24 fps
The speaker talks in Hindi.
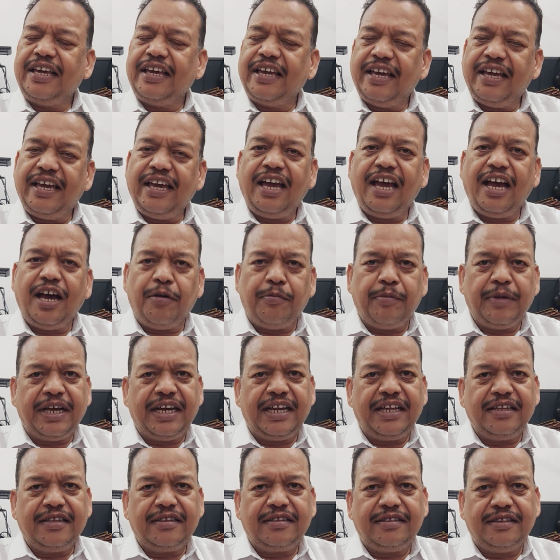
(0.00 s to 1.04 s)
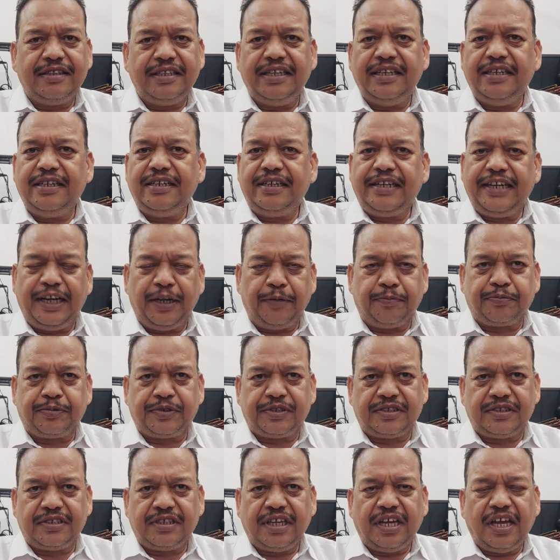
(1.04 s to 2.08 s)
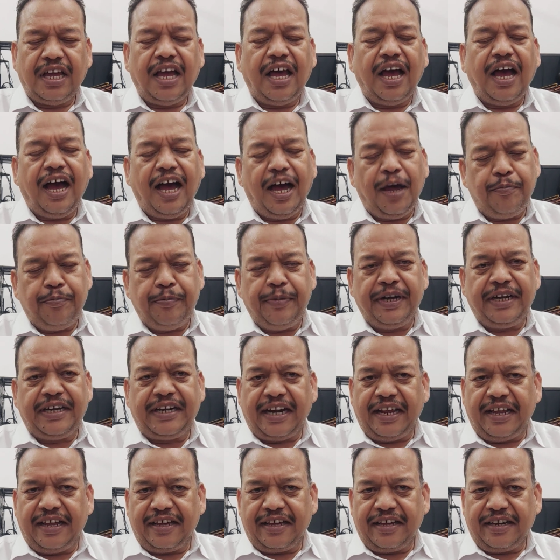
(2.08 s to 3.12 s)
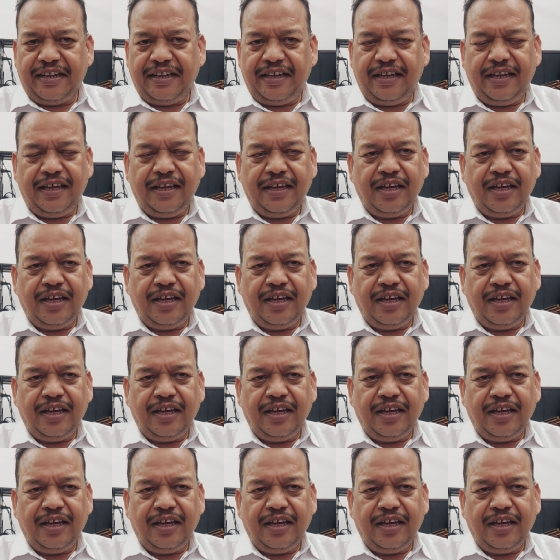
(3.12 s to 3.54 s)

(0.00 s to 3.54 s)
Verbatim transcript: ये हमारे तीन टिप्स आप भी ट्राई करें